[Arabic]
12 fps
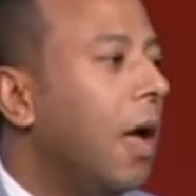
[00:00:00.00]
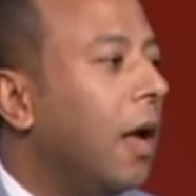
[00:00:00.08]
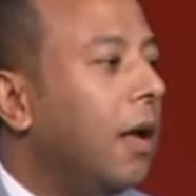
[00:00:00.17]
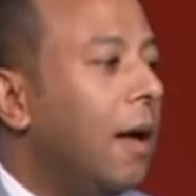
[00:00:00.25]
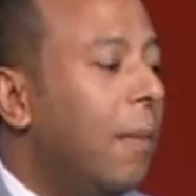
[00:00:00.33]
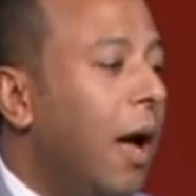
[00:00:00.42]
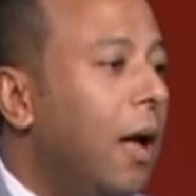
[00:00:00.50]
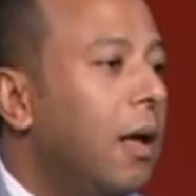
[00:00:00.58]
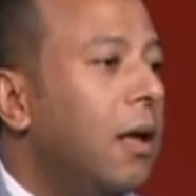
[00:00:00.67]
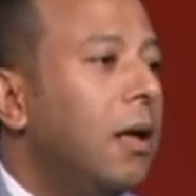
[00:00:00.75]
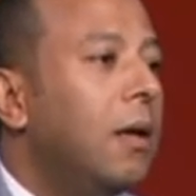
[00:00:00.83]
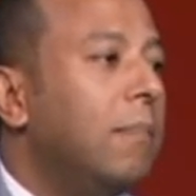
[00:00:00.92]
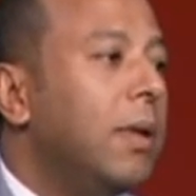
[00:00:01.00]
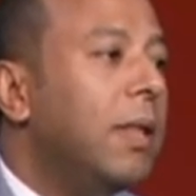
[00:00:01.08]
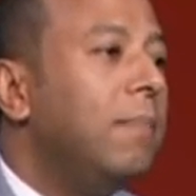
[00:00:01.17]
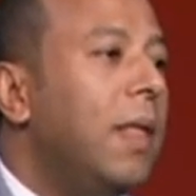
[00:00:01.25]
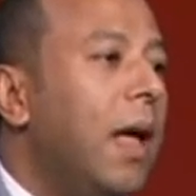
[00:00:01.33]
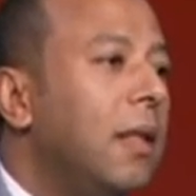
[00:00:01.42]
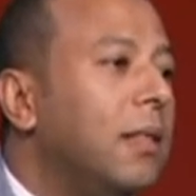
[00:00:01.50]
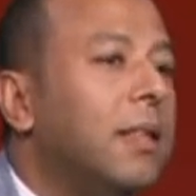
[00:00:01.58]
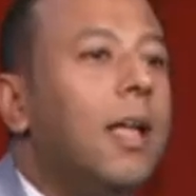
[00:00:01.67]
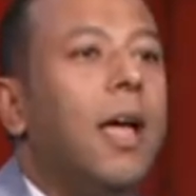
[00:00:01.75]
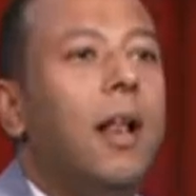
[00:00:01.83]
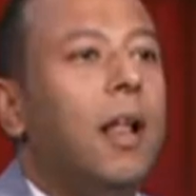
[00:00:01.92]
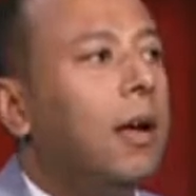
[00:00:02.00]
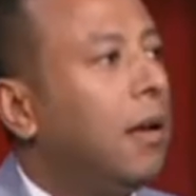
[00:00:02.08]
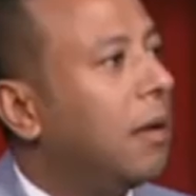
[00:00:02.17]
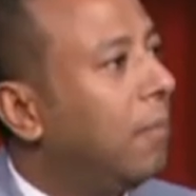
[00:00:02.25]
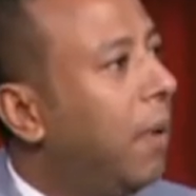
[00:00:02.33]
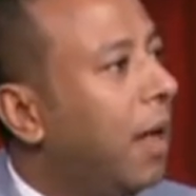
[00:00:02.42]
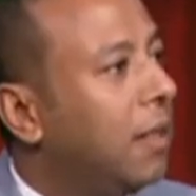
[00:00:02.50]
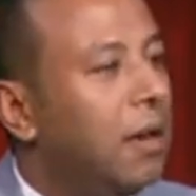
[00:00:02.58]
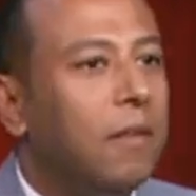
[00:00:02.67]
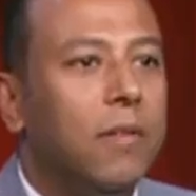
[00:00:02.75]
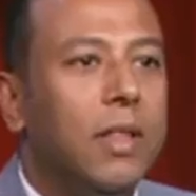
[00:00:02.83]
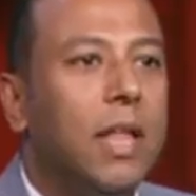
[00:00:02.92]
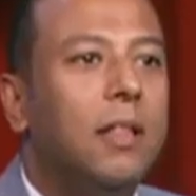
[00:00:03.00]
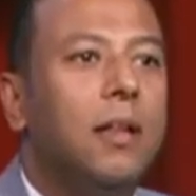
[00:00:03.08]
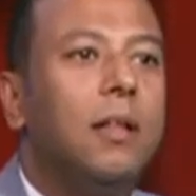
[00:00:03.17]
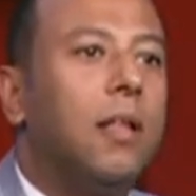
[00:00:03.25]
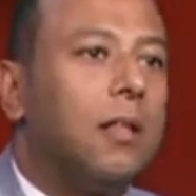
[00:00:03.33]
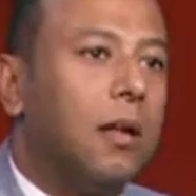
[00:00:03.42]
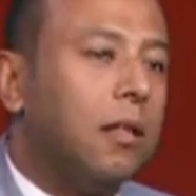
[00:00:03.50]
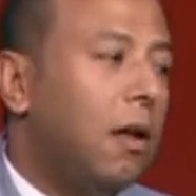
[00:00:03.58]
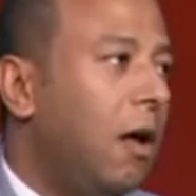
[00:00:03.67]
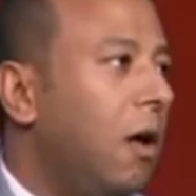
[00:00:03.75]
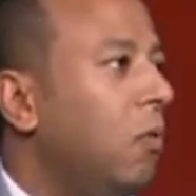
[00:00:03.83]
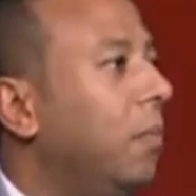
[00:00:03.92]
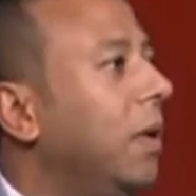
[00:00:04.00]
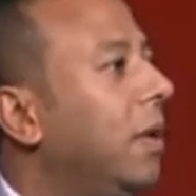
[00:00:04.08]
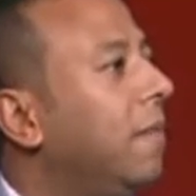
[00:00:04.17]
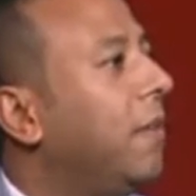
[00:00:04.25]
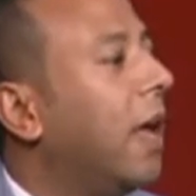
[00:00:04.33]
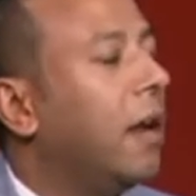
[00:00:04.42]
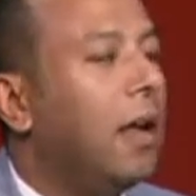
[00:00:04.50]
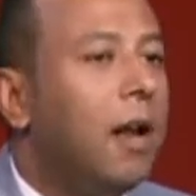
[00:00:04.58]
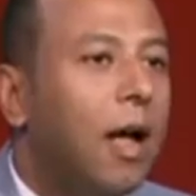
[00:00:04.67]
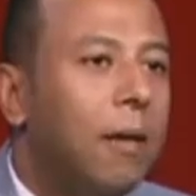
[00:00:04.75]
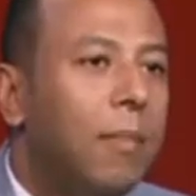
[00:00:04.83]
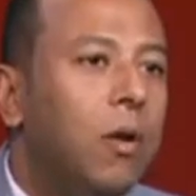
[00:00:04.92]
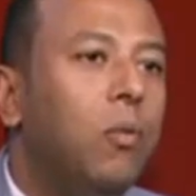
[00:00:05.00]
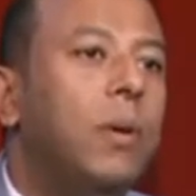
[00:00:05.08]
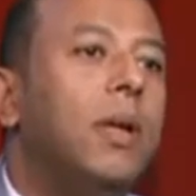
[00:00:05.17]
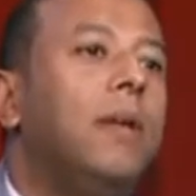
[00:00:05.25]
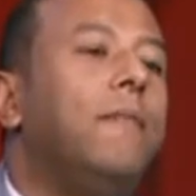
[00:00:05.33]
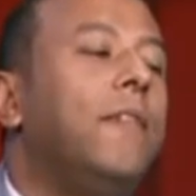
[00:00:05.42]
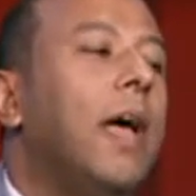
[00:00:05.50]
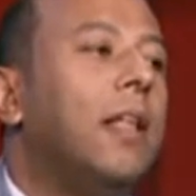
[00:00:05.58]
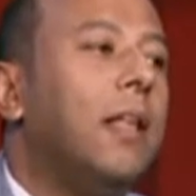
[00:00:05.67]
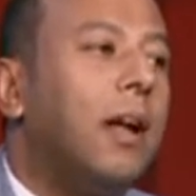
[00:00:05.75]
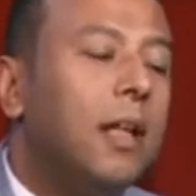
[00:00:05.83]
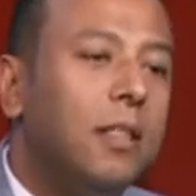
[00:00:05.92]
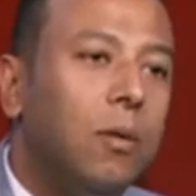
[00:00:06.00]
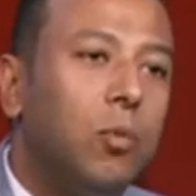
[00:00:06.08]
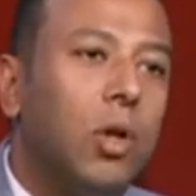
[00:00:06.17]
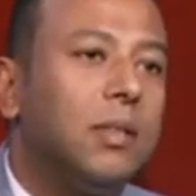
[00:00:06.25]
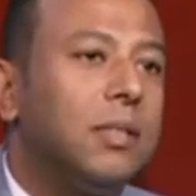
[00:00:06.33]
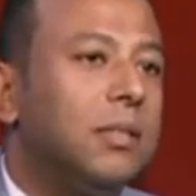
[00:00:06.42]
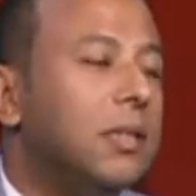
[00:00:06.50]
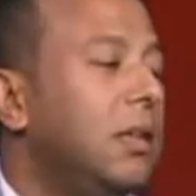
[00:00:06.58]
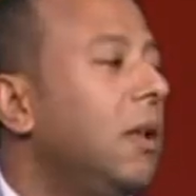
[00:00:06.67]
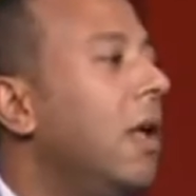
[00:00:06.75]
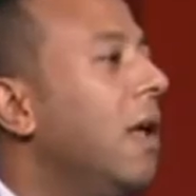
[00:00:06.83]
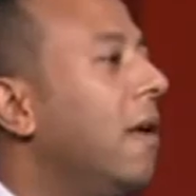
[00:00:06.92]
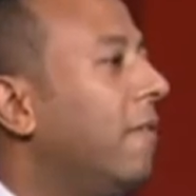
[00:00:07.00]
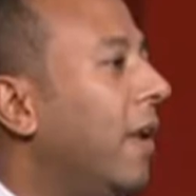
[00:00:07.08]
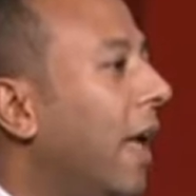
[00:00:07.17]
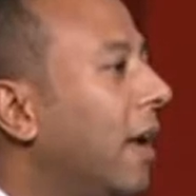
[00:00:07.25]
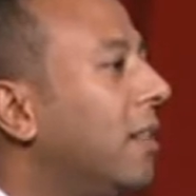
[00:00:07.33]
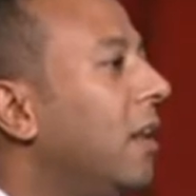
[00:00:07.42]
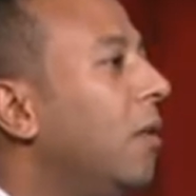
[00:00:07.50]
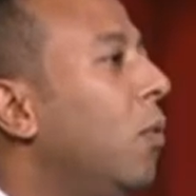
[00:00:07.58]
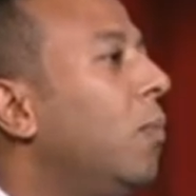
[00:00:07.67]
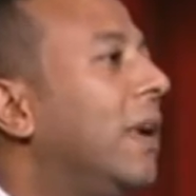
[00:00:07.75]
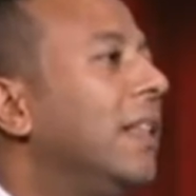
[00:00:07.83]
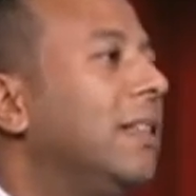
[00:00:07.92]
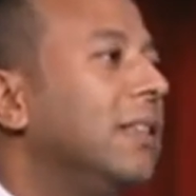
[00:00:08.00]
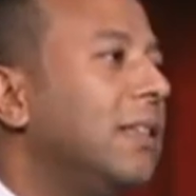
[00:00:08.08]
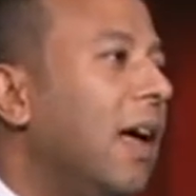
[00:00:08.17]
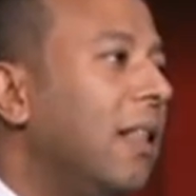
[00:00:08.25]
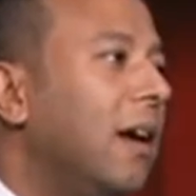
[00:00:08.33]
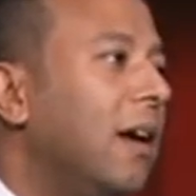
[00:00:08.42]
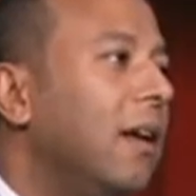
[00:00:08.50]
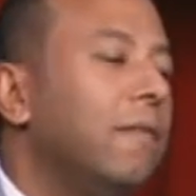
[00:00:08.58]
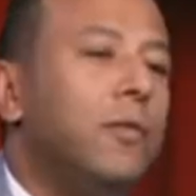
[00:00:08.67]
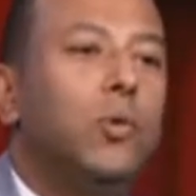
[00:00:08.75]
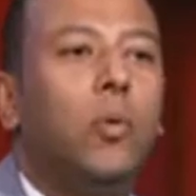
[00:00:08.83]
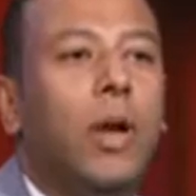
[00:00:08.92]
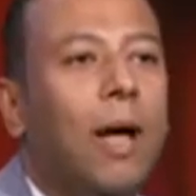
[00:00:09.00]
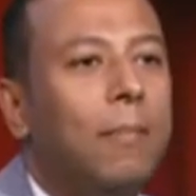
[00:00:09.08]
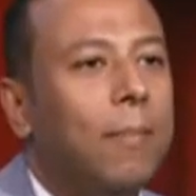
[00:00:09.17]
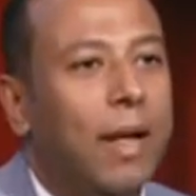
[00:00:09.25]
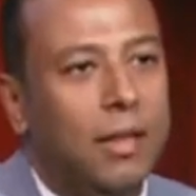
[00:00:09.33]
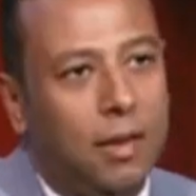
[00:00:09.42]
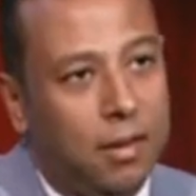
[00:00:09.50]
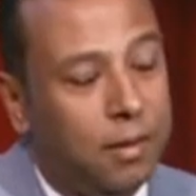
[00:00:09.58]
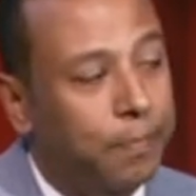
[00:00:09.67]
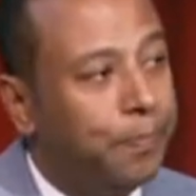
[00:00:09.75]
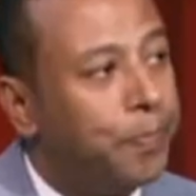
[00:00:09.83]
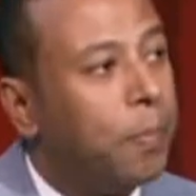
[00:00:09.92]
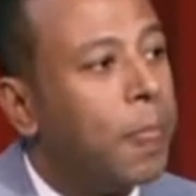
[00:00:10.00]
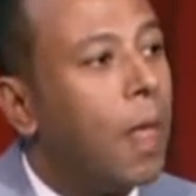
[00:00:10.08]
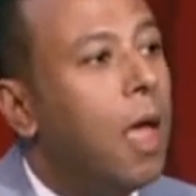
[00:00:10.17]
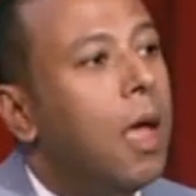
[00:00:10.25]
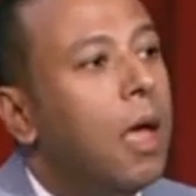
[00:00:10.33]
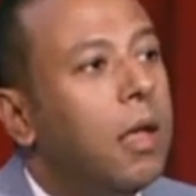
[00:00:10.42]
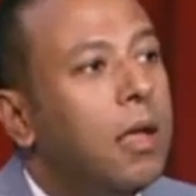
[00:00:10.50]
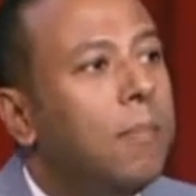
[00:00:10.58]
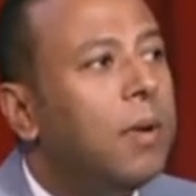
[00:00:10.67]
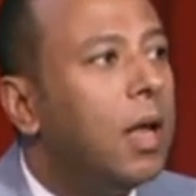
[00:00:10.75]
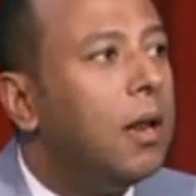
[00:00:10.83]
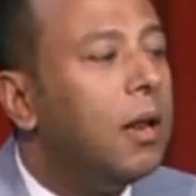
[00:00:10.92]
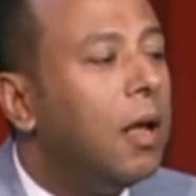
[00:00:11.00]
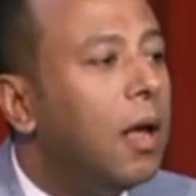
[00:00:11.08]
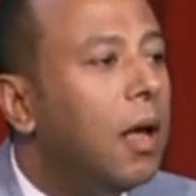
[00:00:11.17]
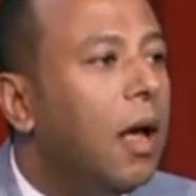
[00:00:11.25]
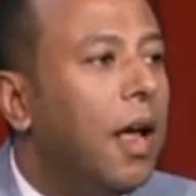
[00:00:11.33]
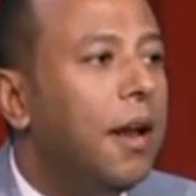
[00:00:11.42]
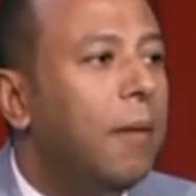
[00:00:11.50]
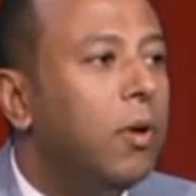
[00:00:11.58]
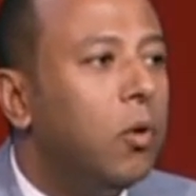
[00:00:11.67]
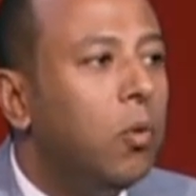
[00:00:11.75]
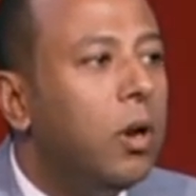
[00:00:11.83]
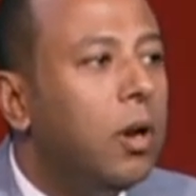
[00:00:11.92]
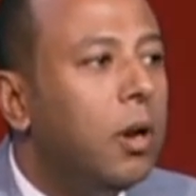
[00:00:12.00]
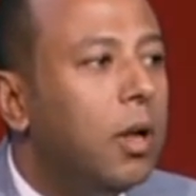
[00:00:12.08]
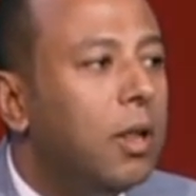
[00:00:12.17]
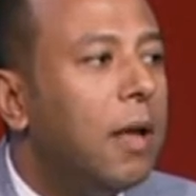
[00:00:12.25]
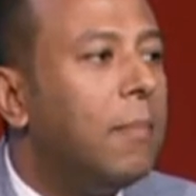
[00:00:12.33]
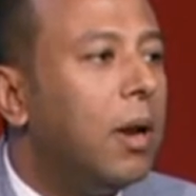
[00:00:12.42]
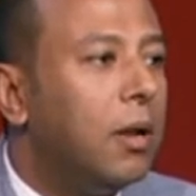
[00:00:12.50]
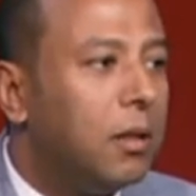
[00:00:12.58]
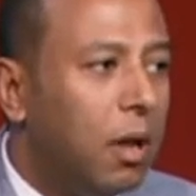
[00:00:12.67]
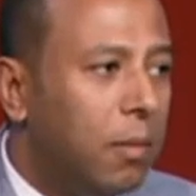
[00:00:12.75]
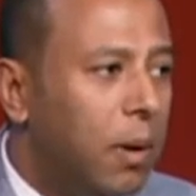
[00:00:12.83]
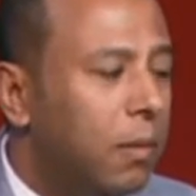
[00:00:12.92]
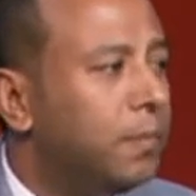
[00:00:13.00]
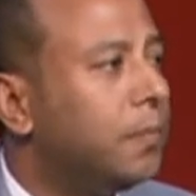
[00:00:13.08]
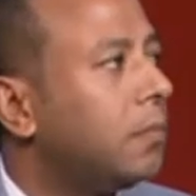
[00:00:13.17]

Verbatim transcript: الجامعه بتبدا تتيح لك بعض الايفنتات اللي انت تحضرها وبنجيب فيها رجال اعمال وبنجيب فيها دكاتره متخصصين مم. في الحاجات اللي ممكن تساعدك في سوق العمل بعد كده يمكن احنا بنقول دايما للطلبه